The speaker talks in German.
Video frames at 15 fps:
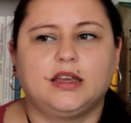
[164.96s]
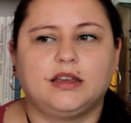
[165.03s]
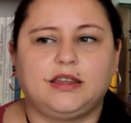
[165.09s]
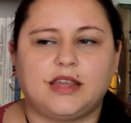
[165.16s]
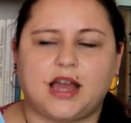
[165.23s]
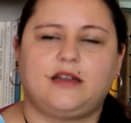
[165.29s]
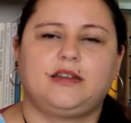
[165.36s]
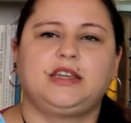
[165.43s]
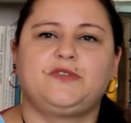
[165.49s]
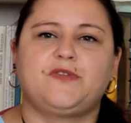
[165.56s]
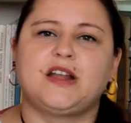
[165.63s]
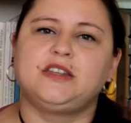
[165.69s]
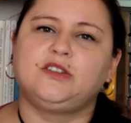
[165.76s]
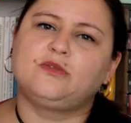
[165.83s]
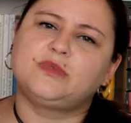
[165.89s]
ja, ich
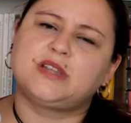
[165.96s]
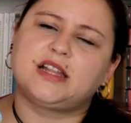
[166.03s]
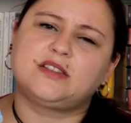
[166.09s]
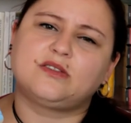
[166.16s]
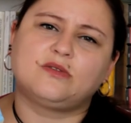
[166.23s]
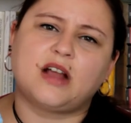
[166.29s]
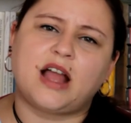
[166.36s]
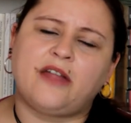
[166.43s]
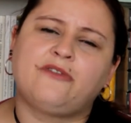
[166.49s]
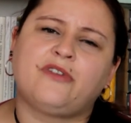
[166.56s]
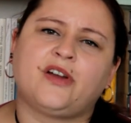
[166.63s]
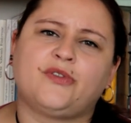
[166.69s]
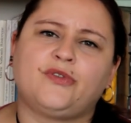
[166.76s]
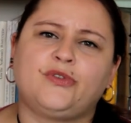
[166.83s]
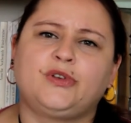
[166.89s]
fand die Umsetzung
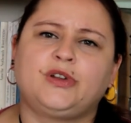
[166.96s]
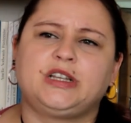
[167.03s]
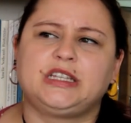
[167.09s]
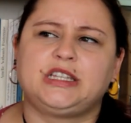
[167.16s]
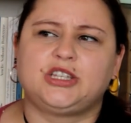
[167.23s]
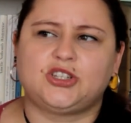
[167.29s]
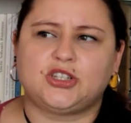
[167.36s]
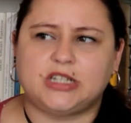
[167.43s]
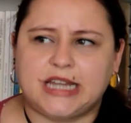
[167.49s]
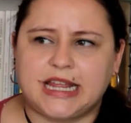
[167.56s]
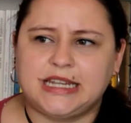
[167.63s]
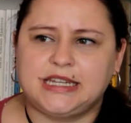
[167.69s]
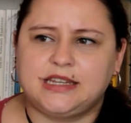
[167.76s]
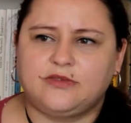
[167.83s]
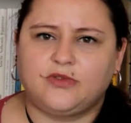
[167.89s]
einfach wirklich
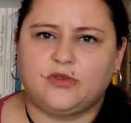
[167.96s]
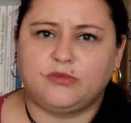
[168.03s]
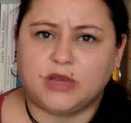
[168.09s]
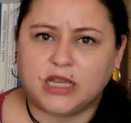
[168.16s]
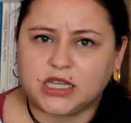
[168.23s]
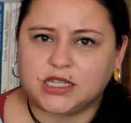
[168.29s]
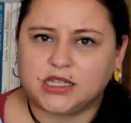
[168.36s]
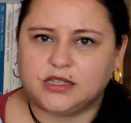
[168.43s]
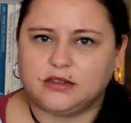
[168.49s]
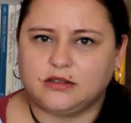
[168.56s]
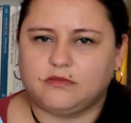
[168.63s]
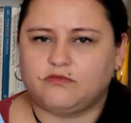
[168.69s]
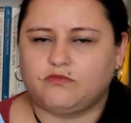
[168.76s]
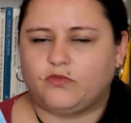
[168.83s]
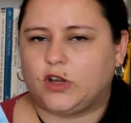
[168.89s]
schlecht für mich.
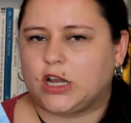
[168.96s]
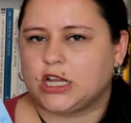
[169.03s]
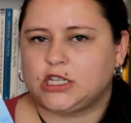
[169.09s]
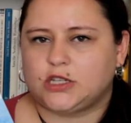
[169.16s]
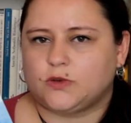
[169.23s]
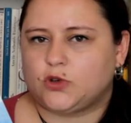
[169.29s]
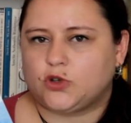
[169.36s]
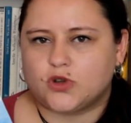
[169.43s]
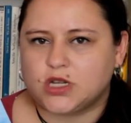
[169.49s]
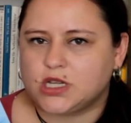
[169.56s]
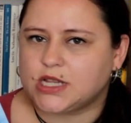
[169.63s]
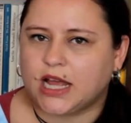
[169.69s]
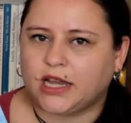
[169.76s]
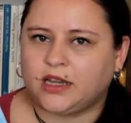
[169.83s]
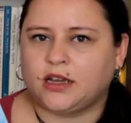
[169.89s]
Vielleicht stört
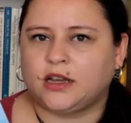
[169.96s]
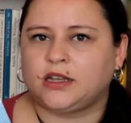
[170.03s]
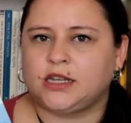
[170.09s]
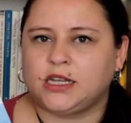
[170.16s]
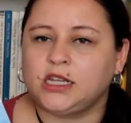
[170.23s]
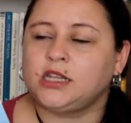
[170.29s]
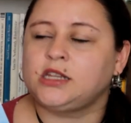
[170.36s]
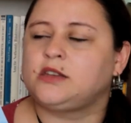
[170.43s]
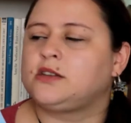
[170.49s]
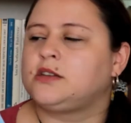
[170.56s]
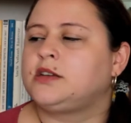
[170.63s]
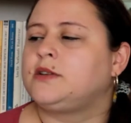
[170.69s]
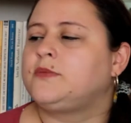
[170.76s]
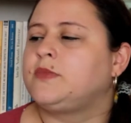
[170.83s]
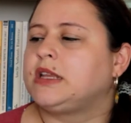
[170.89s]
es andere nicht,
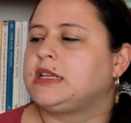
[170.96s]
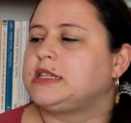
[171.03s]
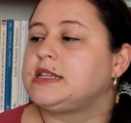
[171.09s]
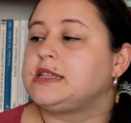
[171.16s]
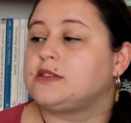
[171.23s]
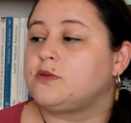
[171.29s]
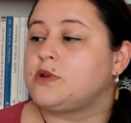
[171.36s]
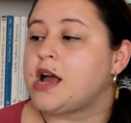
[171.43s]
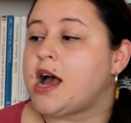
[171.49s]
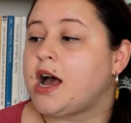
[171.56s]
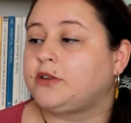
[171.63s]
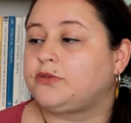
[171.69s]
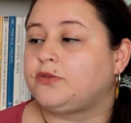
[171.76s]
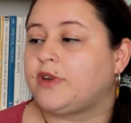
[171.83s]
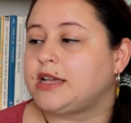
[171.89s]
äh, das in so einer
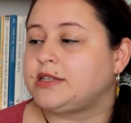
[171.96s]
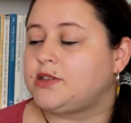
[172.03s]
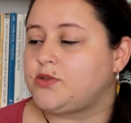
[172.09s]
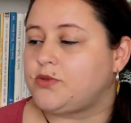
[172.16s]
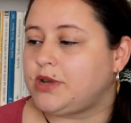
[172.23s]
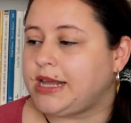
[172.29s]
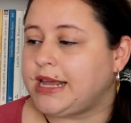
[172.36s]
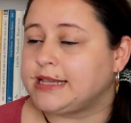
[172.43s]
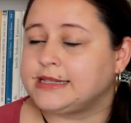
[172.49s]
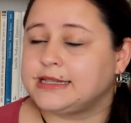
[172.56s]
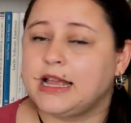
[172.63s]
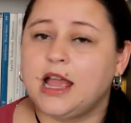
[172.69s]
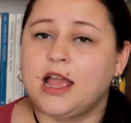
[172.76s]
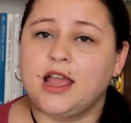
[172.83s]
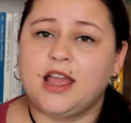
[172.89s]
Art und Weise zu lesen.
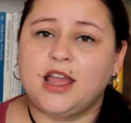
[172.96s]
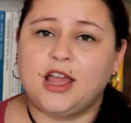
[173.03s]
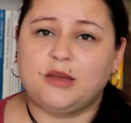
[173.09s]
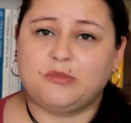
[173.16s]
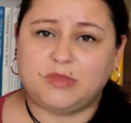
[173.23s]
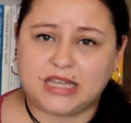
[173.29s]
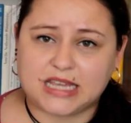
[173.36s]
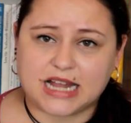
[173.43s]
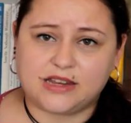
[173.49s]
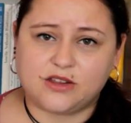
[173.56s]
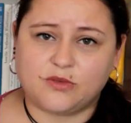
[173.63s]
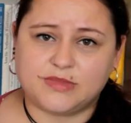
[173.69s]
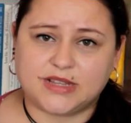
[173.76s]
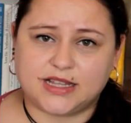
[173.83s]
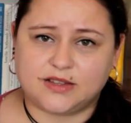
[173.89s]
Mich hat die
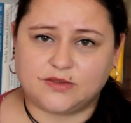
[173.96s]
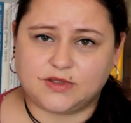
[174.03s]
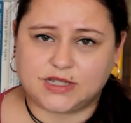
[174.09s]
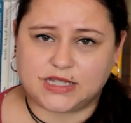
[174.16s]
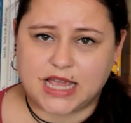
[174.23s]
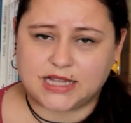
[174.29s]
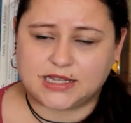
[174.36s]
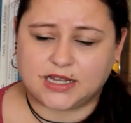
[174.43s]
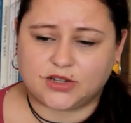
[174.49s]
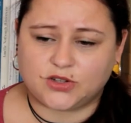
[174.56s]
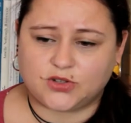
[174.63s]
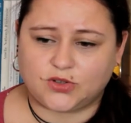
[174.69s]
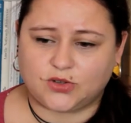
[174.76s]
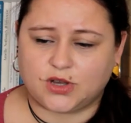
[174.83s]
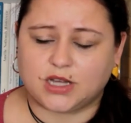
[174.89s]
Umsetzung sehr, sehr
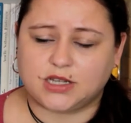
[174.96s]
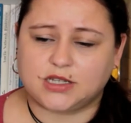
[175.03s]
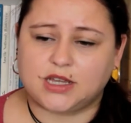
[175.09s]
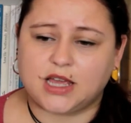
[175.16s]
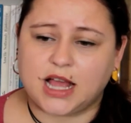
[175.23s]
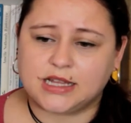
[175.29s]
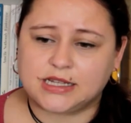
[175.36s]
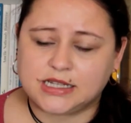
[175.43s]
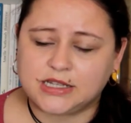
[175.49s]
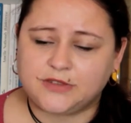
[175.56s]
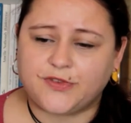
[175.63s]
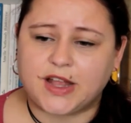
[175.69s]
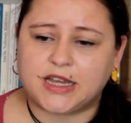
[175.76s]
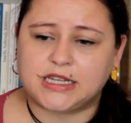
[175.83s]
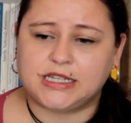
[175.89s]
gestört. An sich
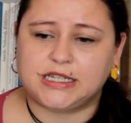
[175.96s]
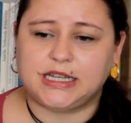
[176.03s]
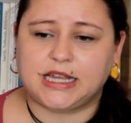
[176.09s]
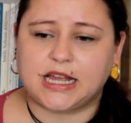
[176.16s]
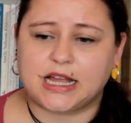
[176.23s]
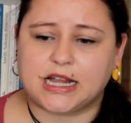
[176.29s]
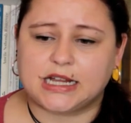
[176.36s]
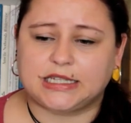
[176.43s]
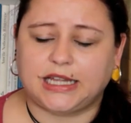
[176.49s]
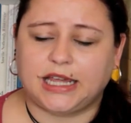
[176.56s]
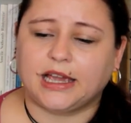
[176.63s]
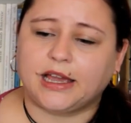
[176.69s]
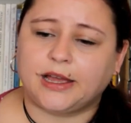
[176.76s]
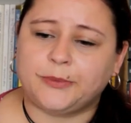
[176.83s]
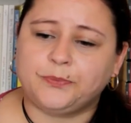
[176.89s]
fand ich die
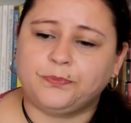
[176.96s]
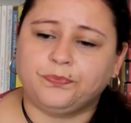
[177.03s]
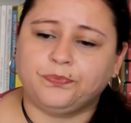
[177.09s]
Charaktere